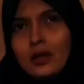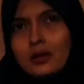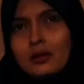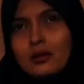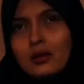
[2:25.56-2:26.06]

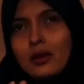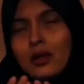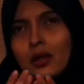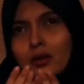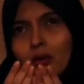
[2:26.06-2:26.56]

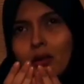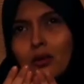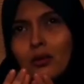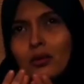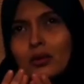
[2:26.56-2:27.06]
والمخافته
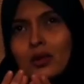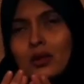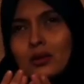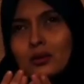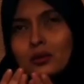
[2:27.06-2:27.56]
ومن
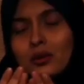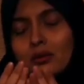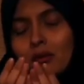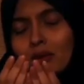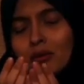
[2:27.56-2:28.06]

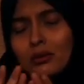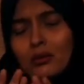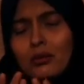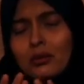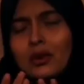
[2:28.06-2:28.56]
الاداب
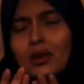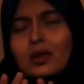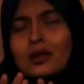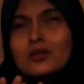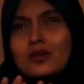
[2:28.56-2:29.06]
أن
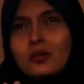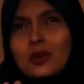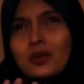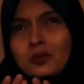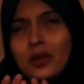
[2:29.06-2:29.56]
نناجي الله
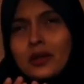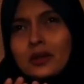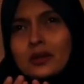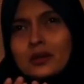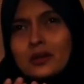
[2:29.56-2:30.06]
سبحانه
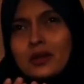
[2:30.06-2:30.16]
وتعالى